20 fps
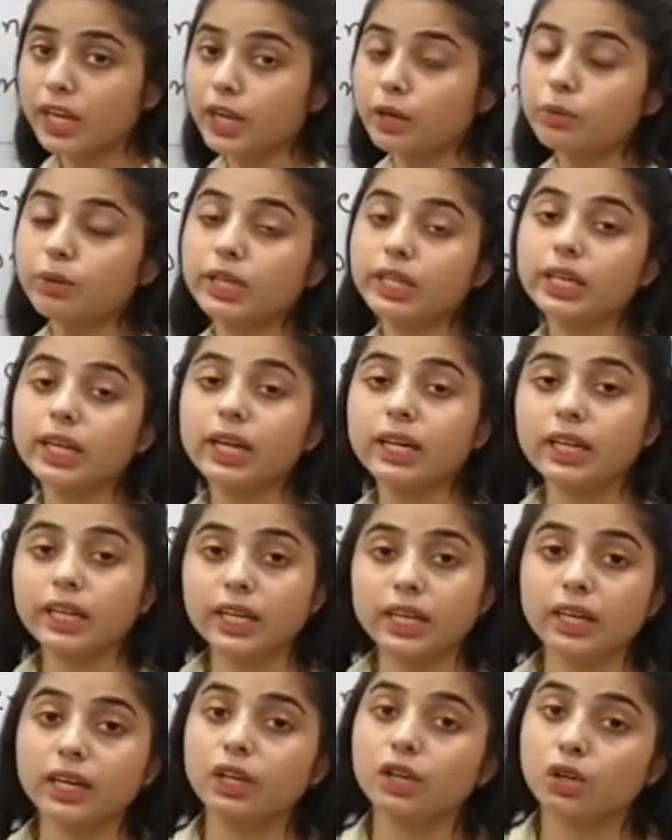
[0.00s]
इक्विटी
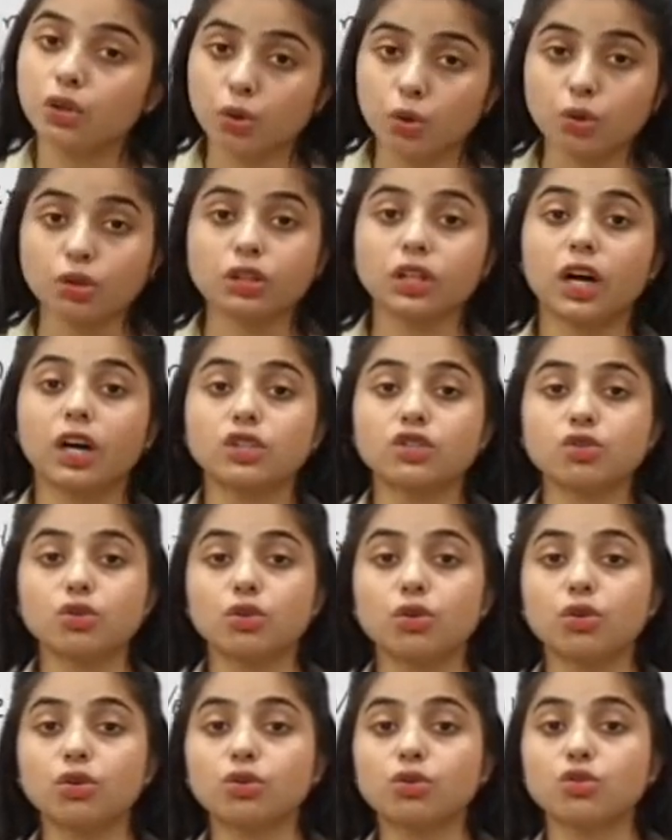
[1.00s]
यानी कि खुद का
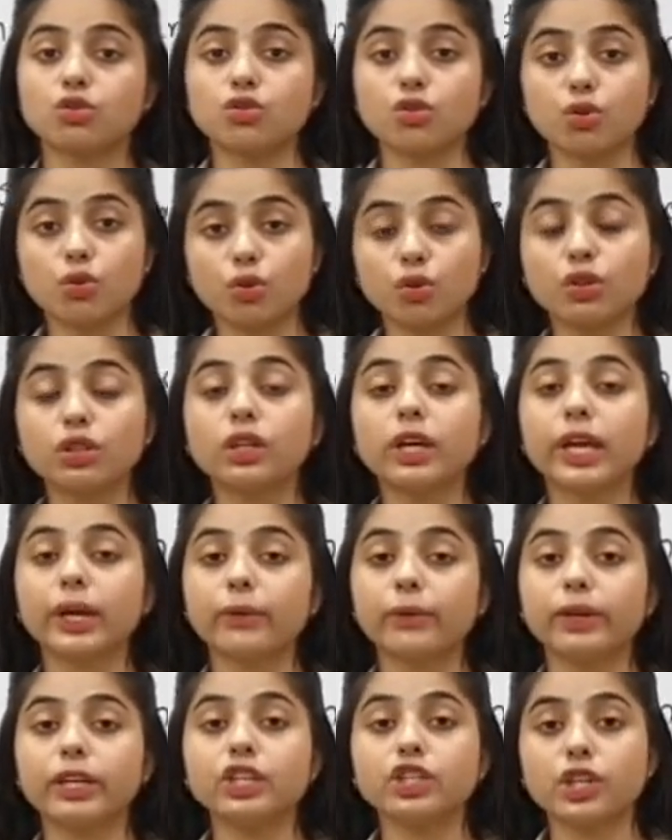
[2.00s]
जो हो जो खुद
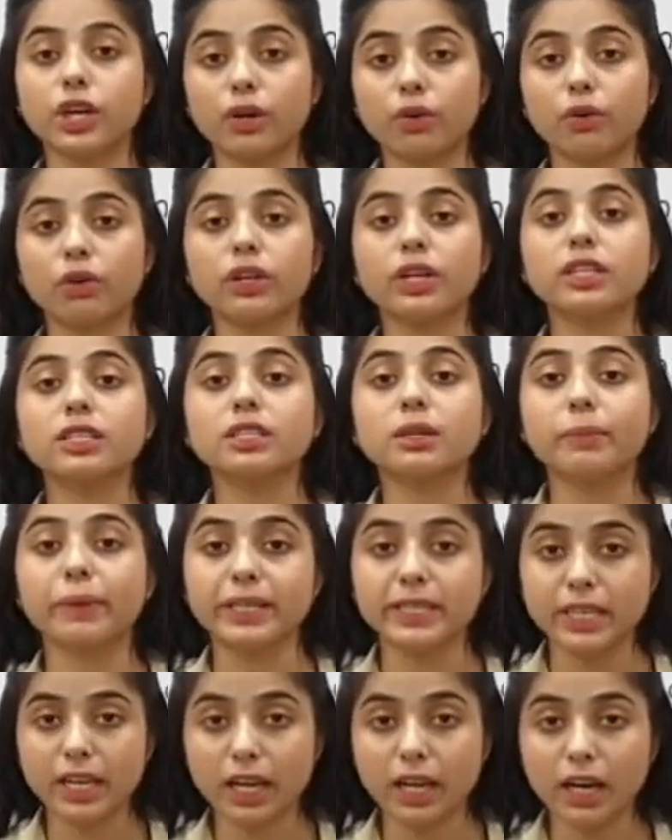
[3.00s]
इक्विटी शेयर होल्डर्स ने
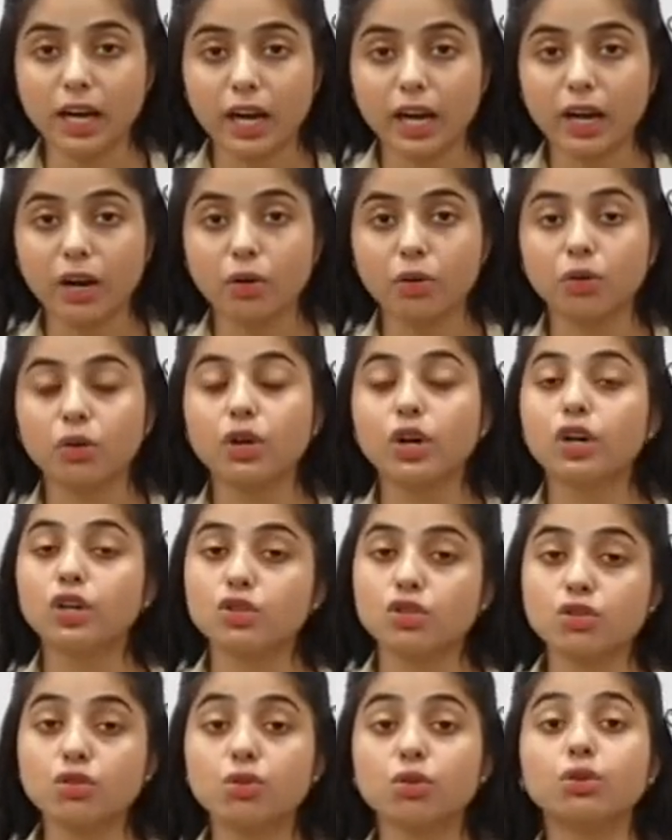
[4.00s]
पैसा लगाया हो
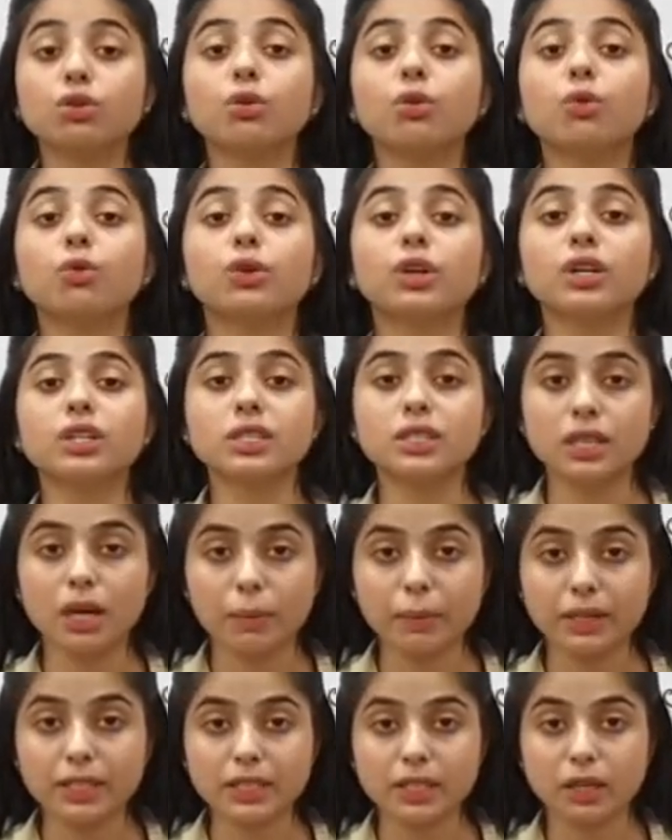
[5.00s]
जो खुद ओनर्स
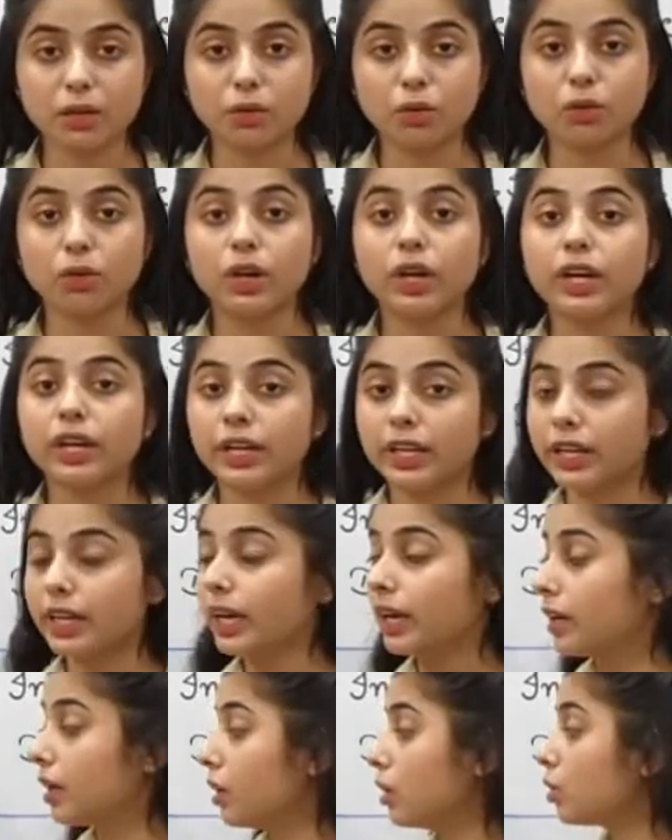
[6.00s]
का पैसा हो
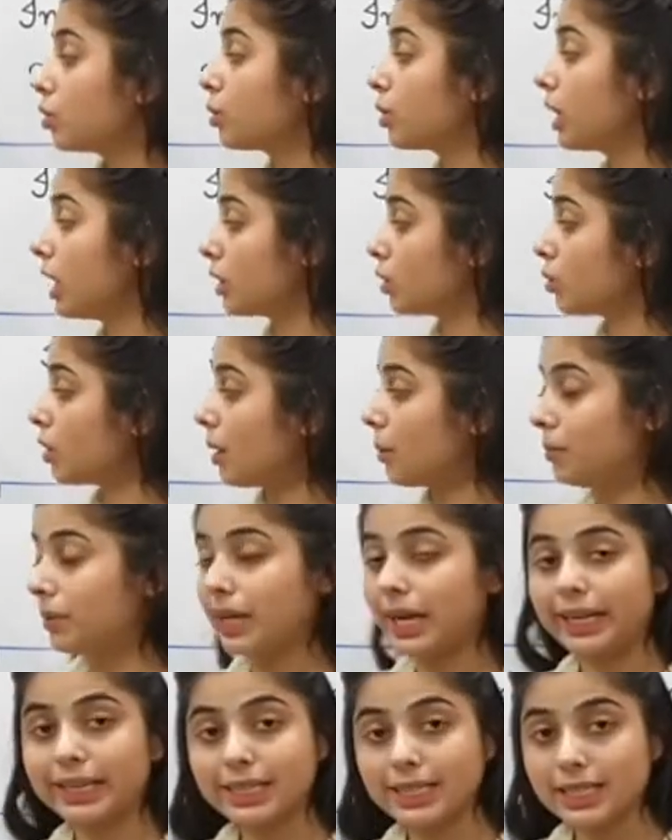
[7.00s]
ठीक है तो या तो आप
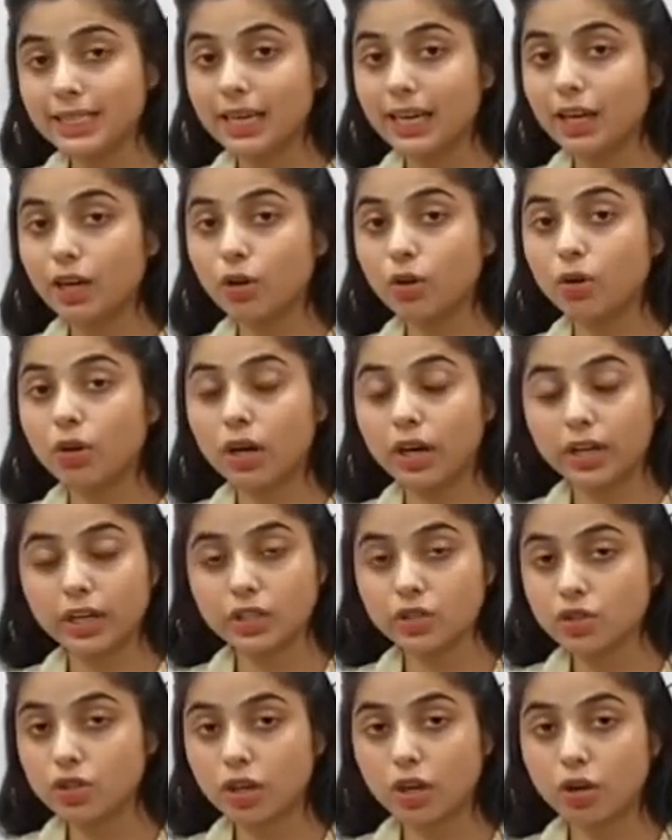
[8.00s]
डेट से ले लो
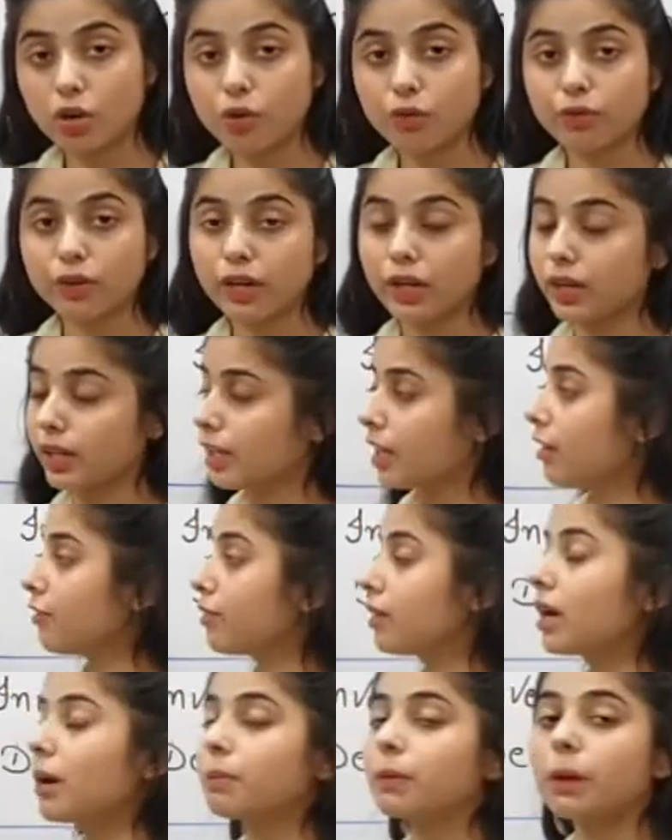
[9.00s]
अरेंज कर लो फंड या
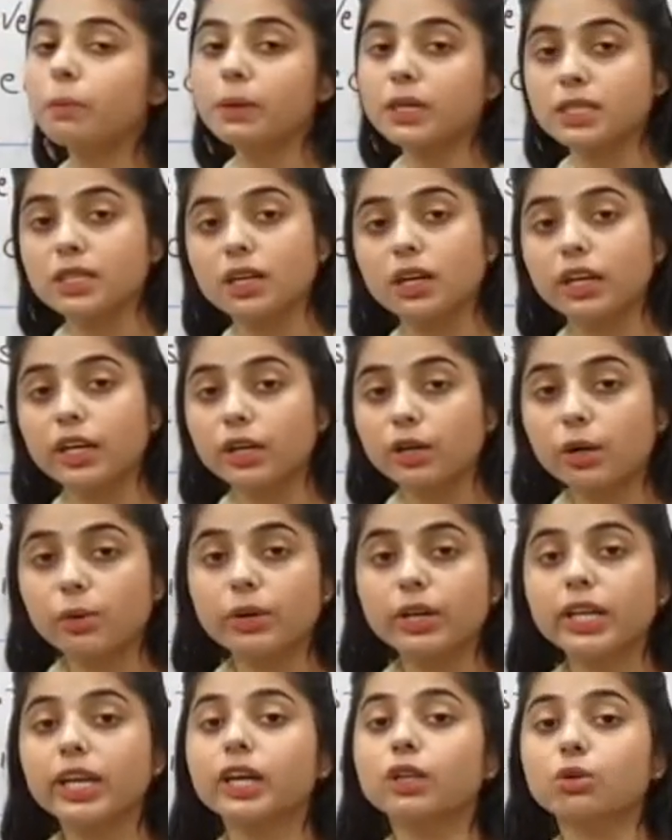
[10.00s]
फिर आपके पास अगर
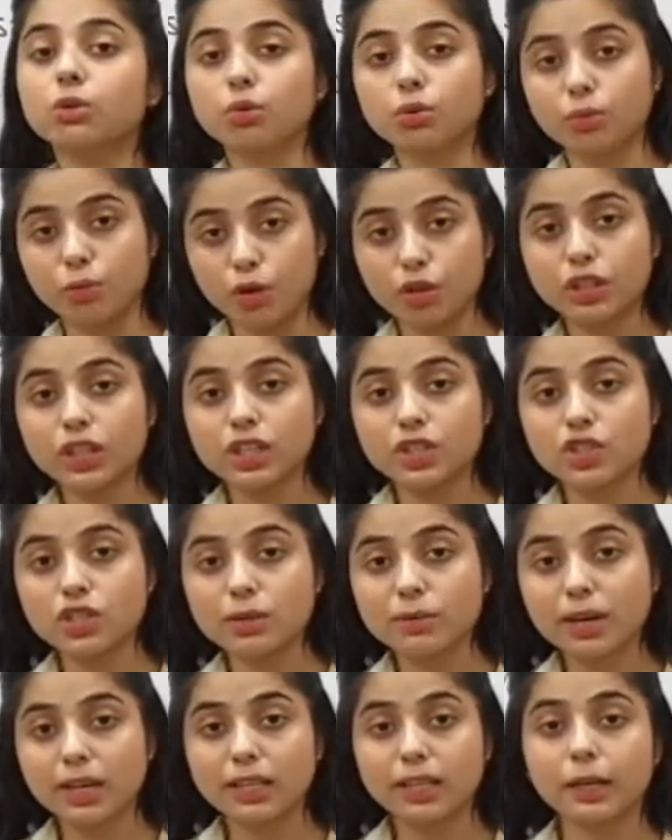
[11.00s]
इक्विटी है तो तो बहुत ही
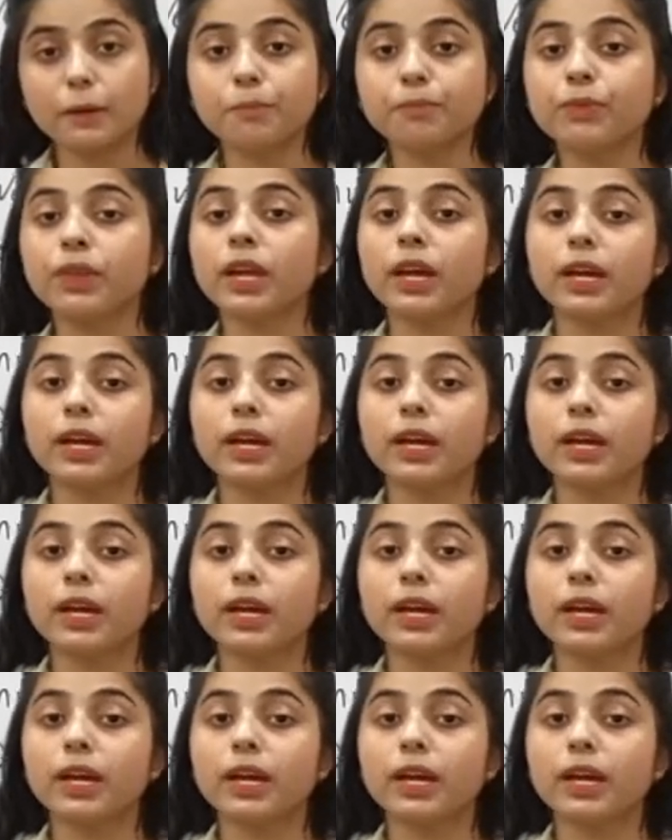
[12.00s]
अच्छी बात है